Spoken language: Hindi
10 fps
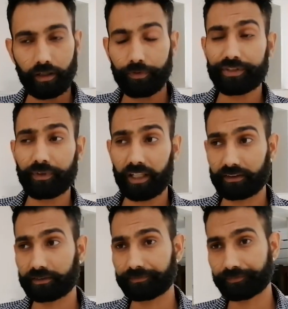
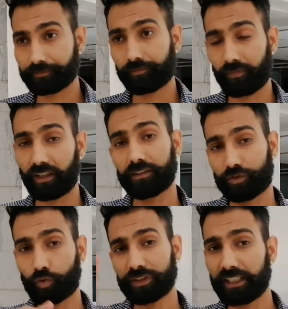विश्वनाथ
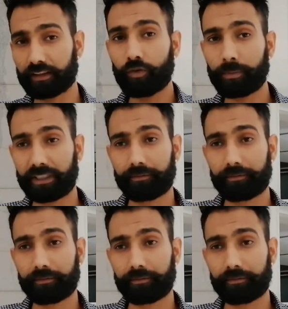शुरू से लेता हूँ अभी